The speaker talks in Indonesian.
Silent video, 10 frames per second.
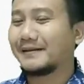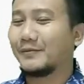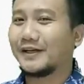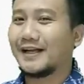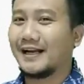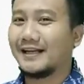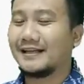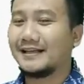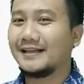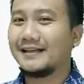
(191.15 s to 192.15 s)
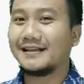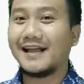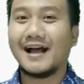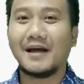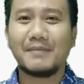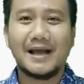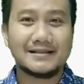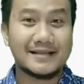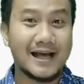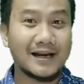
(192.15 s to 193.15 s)
pertemuan kali ini kita akan
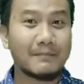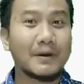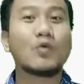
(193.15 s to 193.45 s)
belajar